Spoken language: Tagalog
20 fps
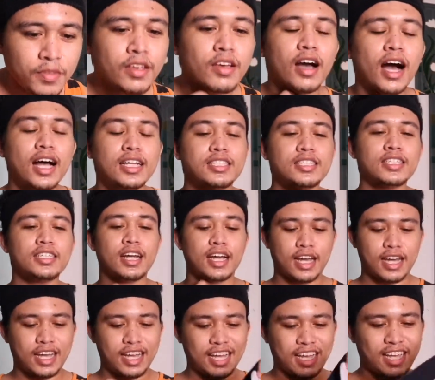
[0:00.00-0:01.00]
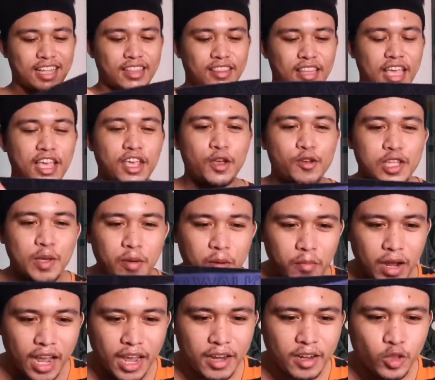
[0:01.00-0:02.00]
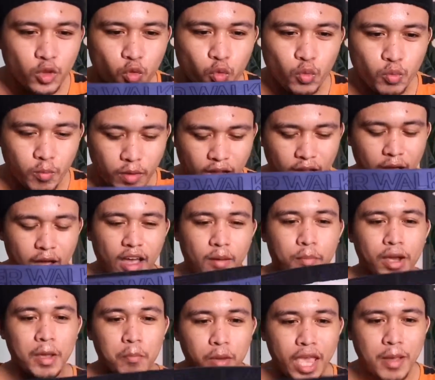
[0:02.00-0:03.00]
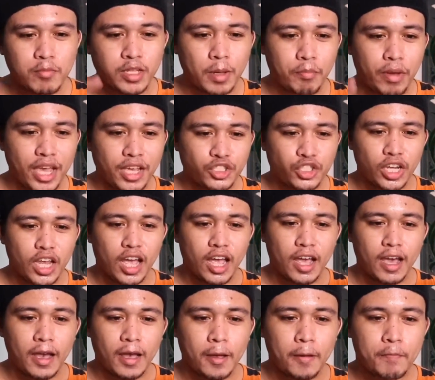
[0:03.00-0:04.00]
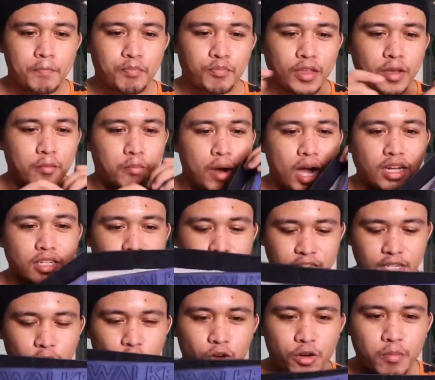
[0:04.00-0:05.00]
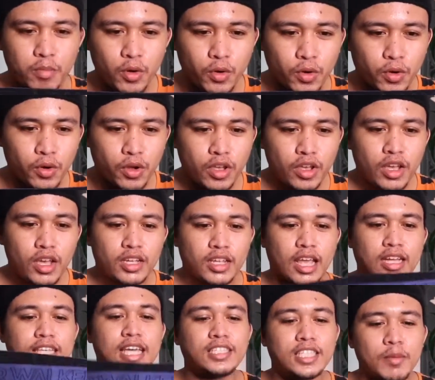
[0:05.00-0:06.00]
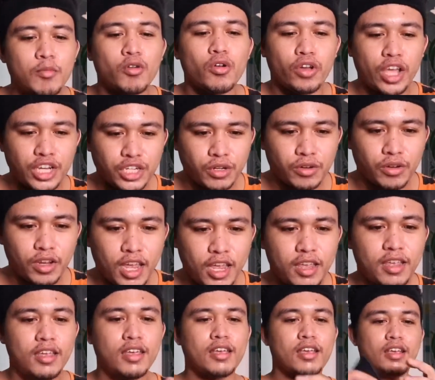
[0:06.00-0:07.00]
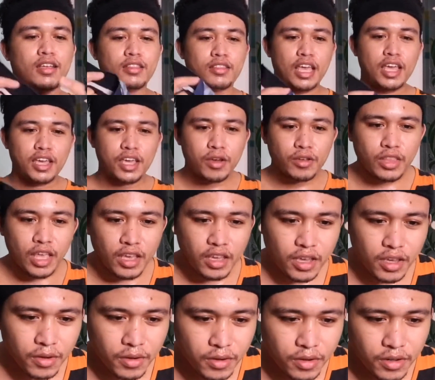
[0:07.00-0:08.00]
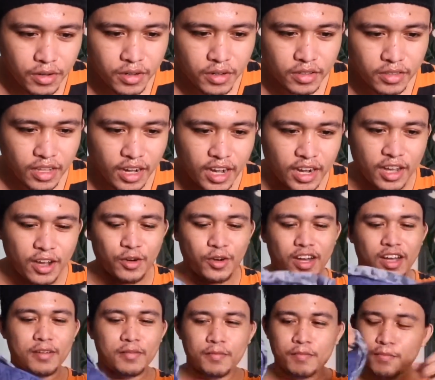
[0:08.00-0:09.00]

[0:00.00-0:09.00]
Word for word: ah sir uh, thank you sa pagmain uh, ah, paki-PM sa page uh, boxer color blue. Niya send sa mong location, okay? Thank you, thank you. Nay nakakuha.